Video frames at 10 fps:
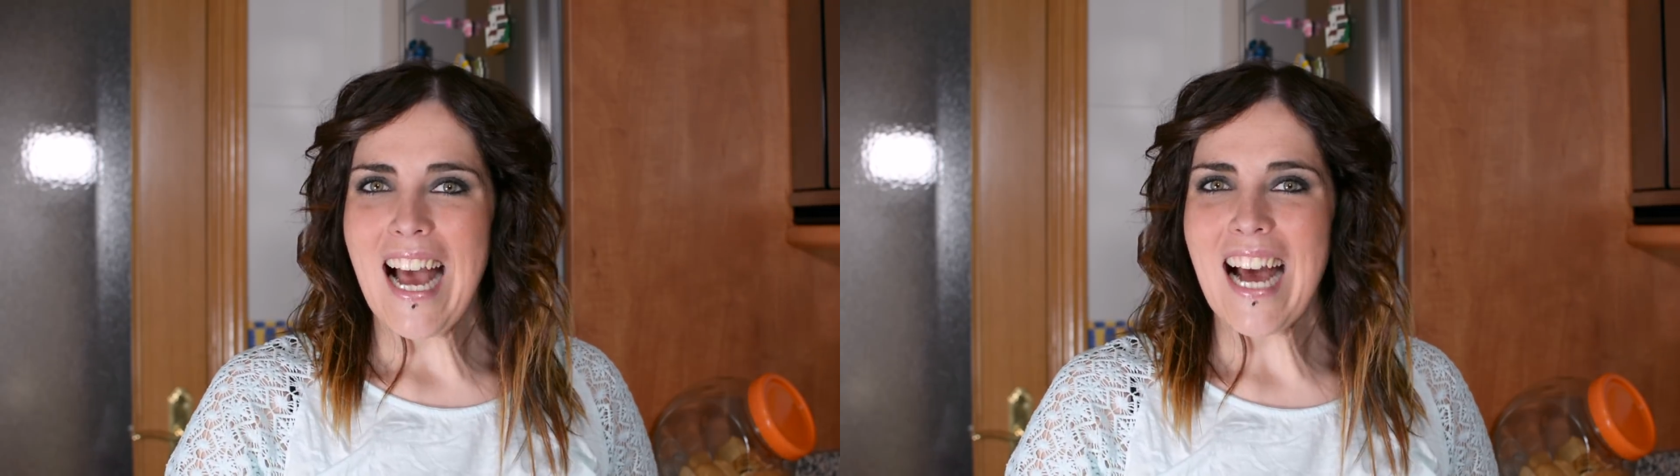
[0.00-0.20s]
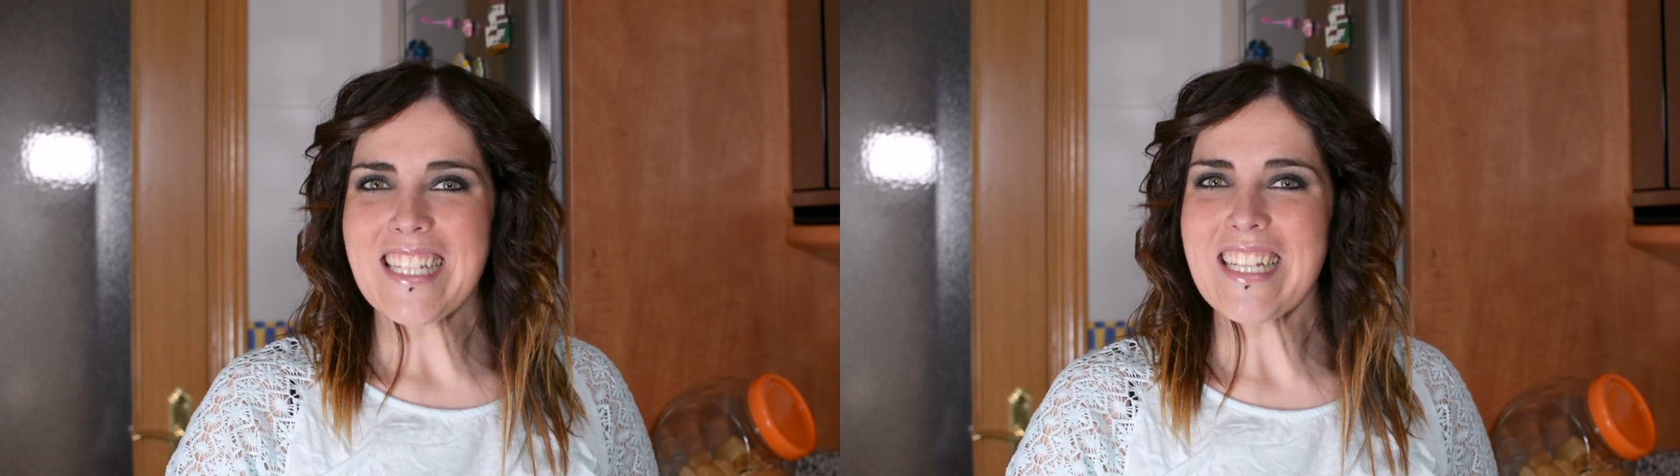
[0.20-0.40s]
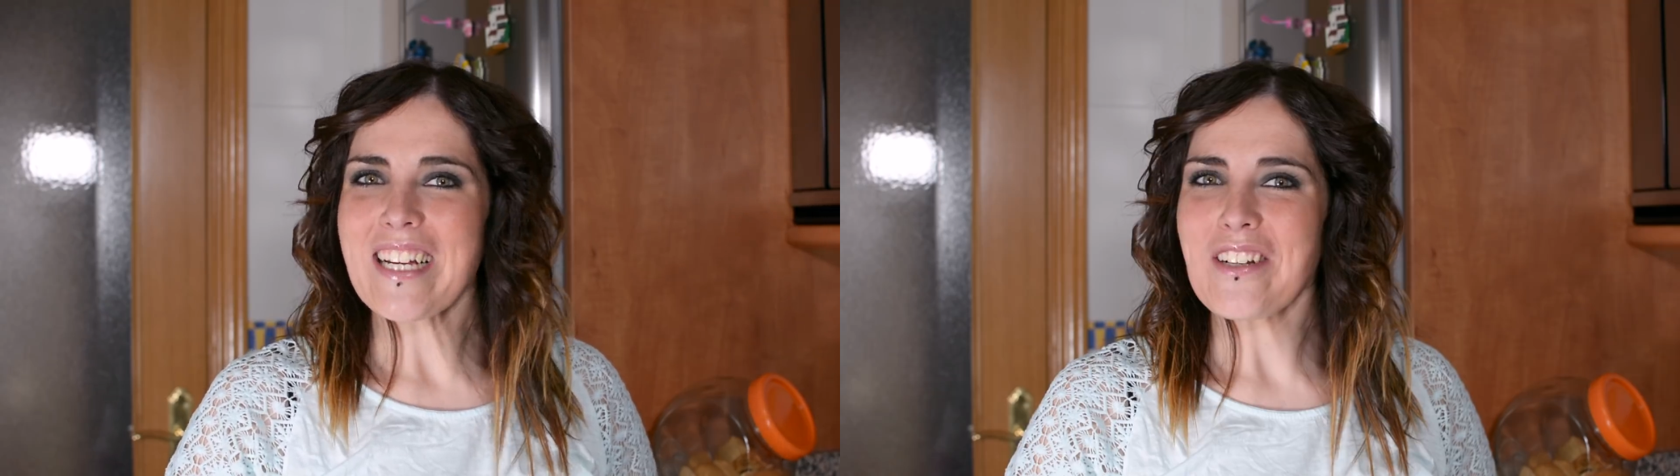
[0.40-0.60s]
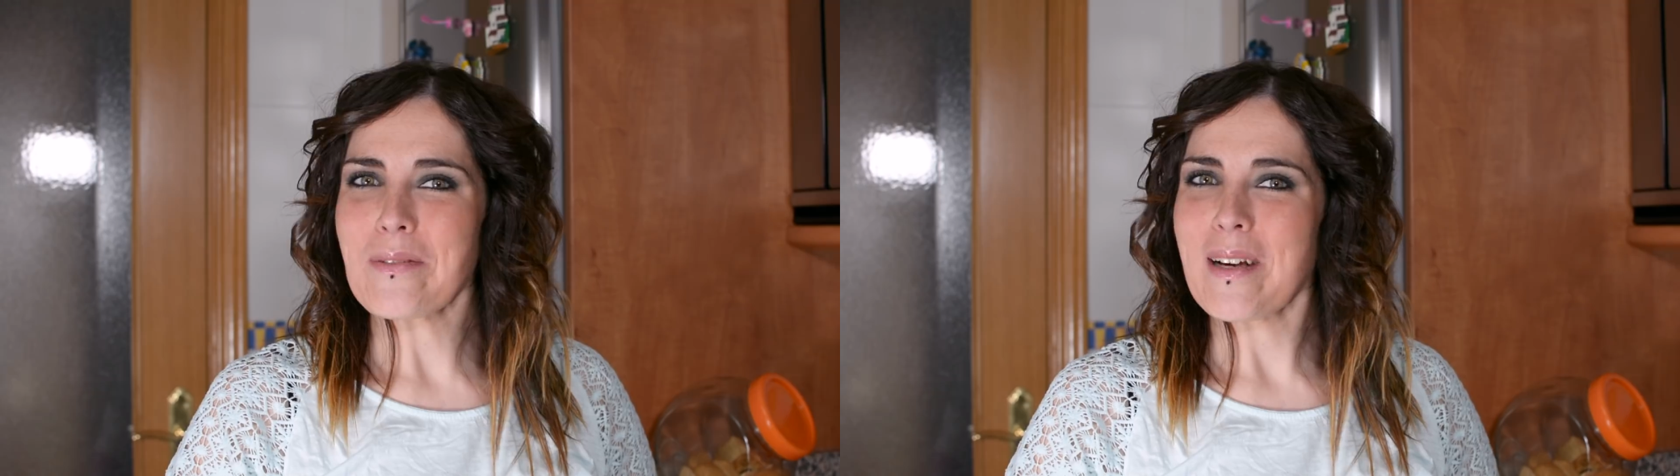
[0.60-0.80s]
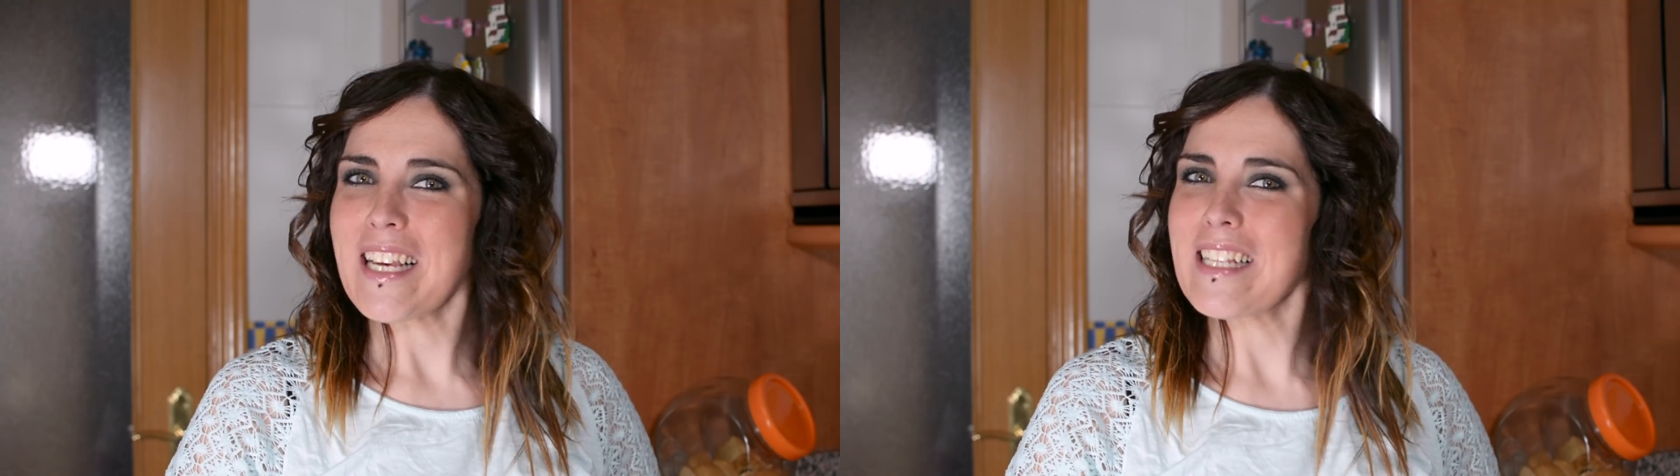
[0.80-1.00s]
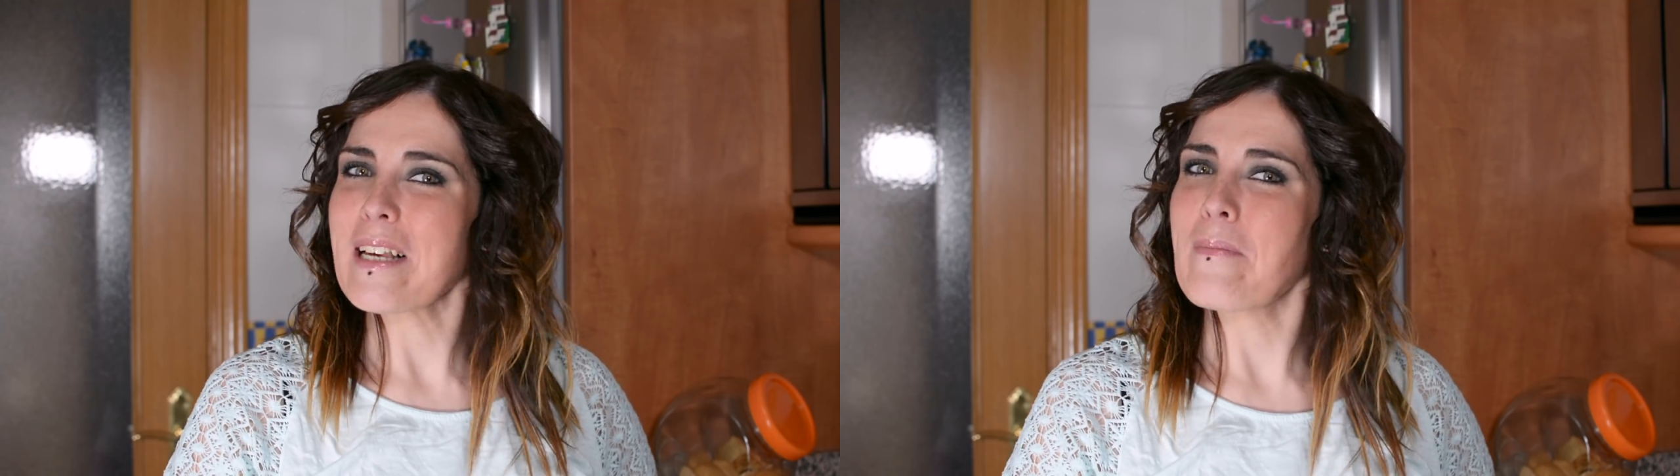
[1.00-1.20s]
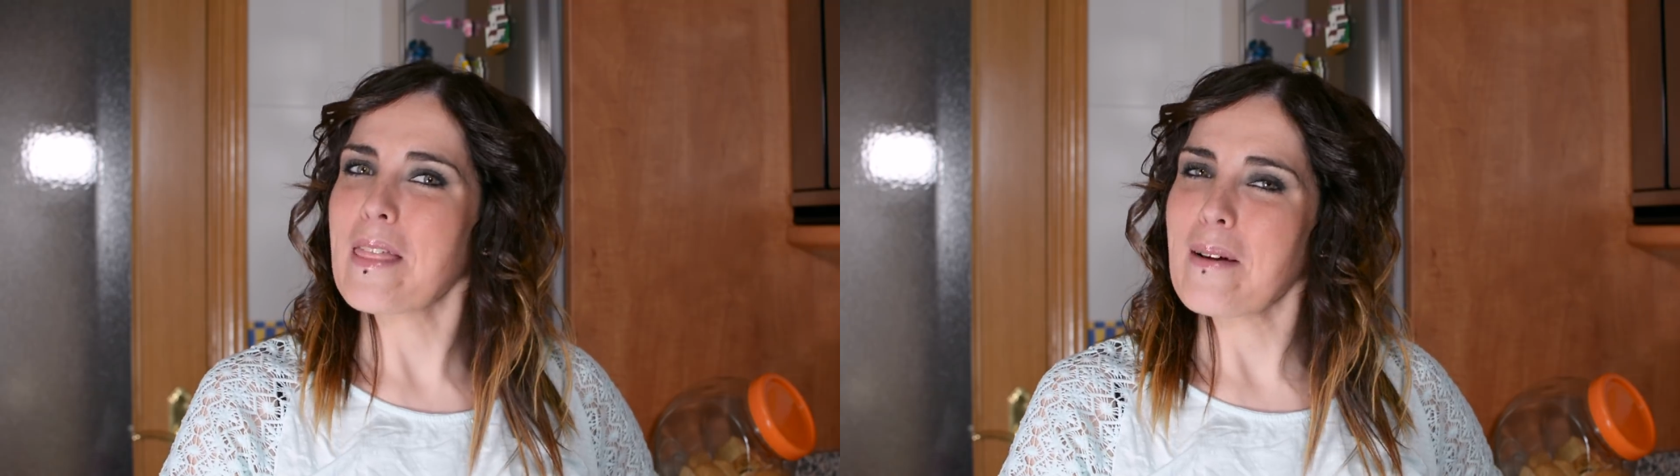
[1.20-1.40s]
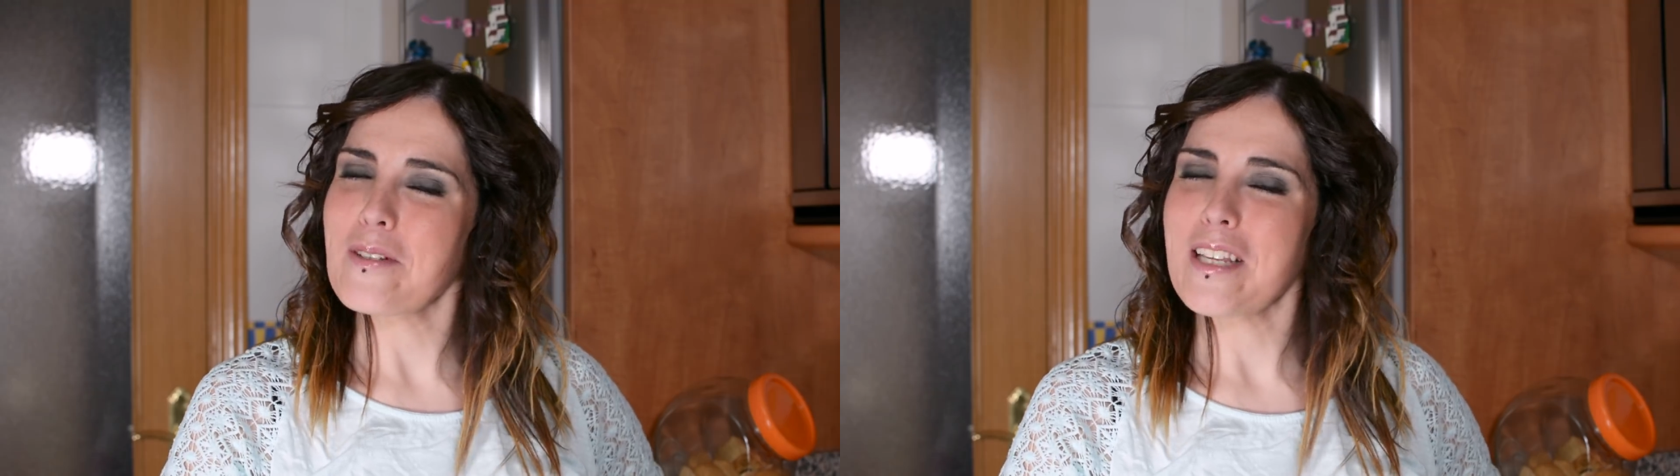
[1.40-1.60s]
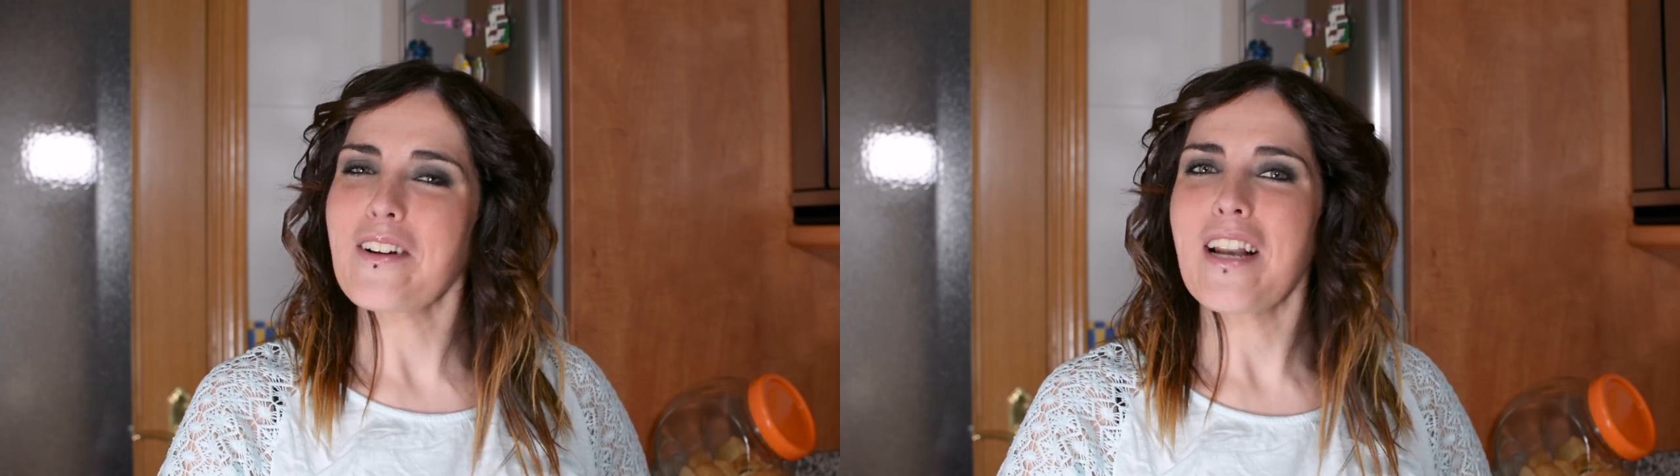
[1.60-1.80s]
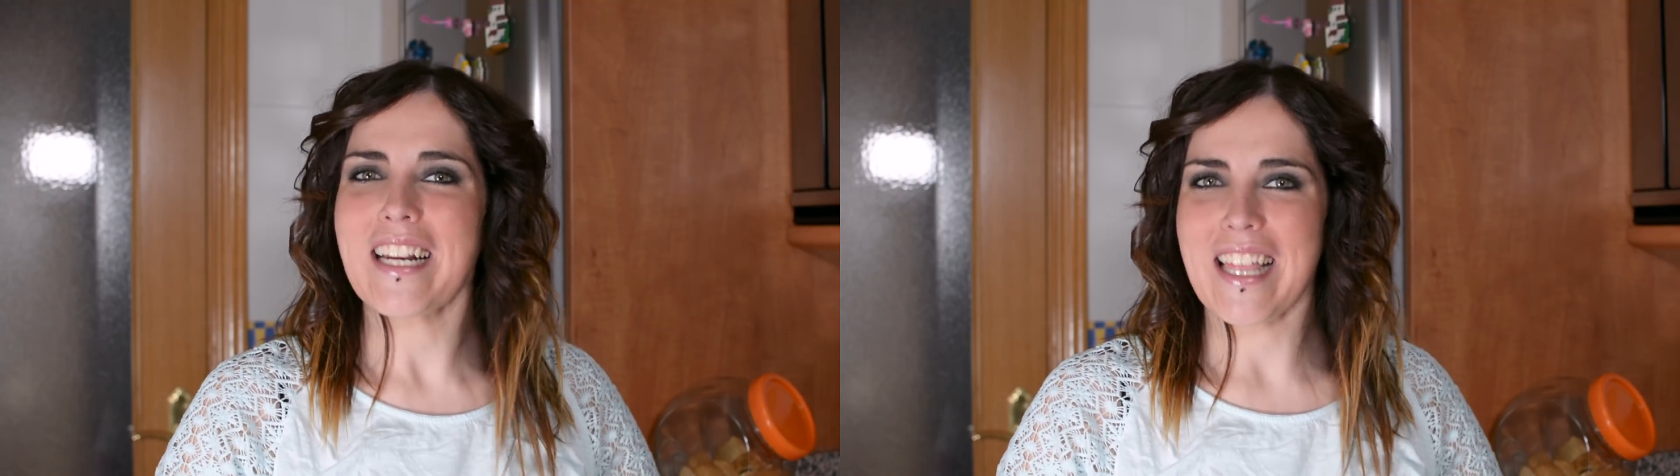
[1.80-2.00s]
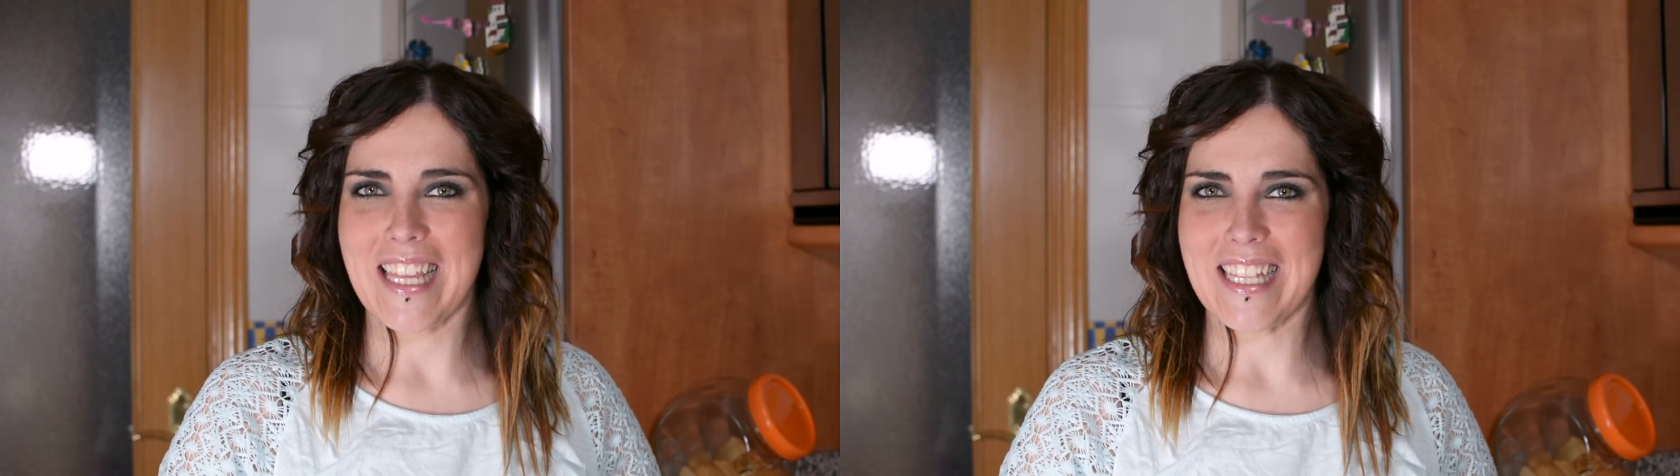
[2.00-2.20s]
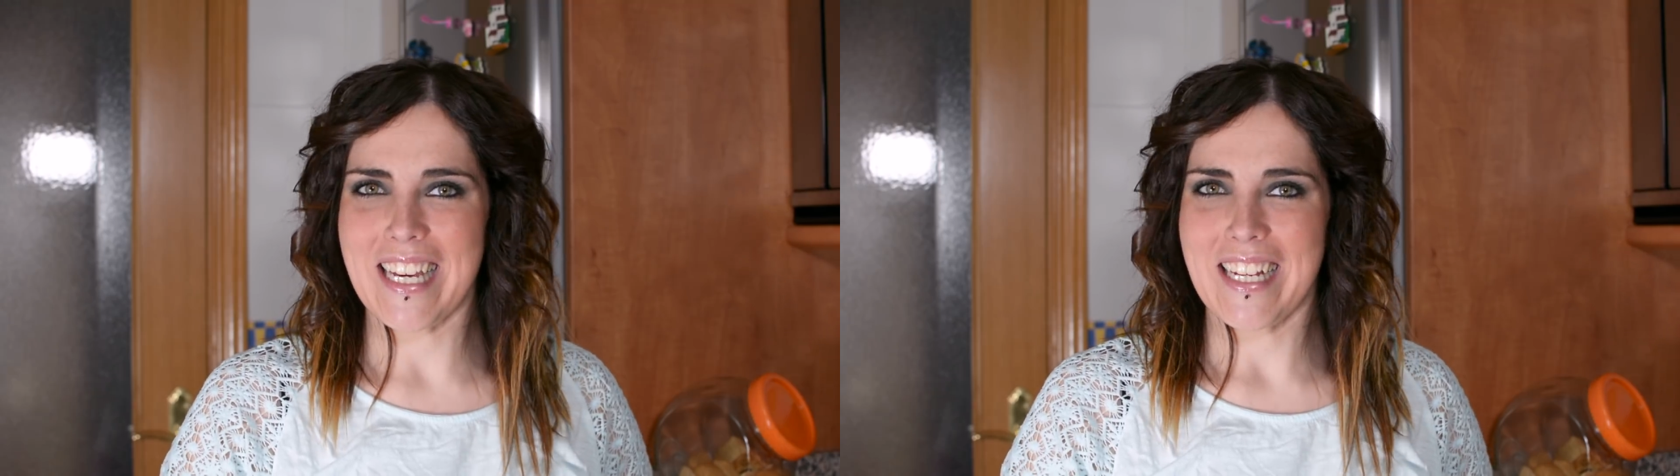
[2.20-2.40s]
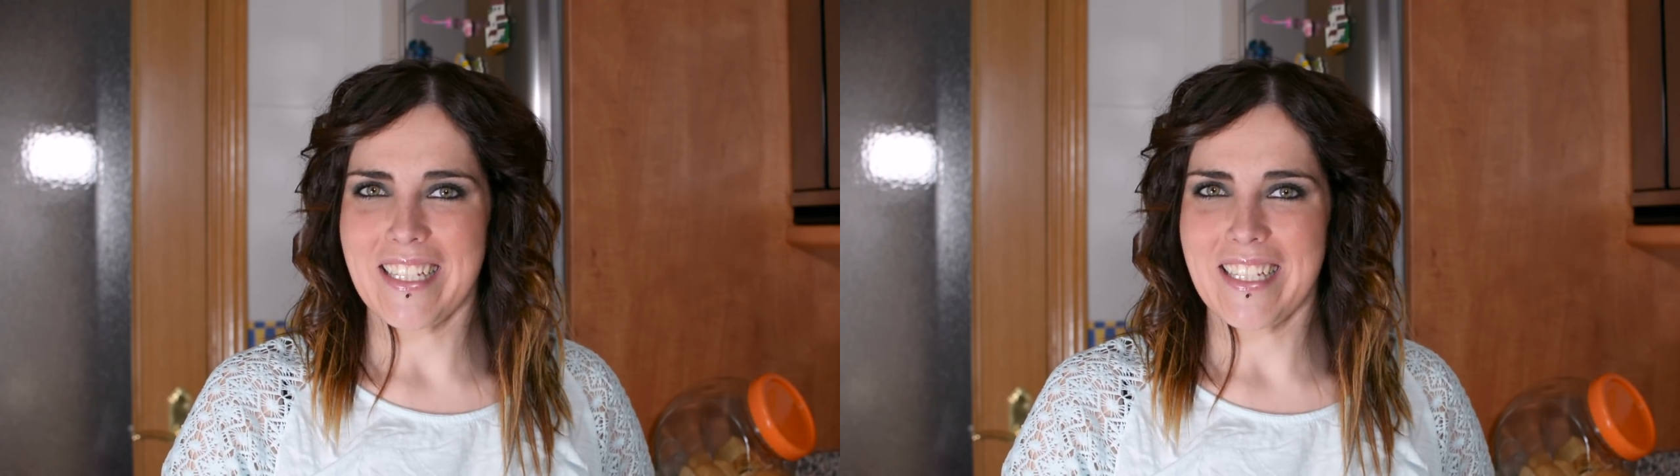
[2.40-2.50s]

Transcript: Así que no os vayáis que empezamos ya con la receta.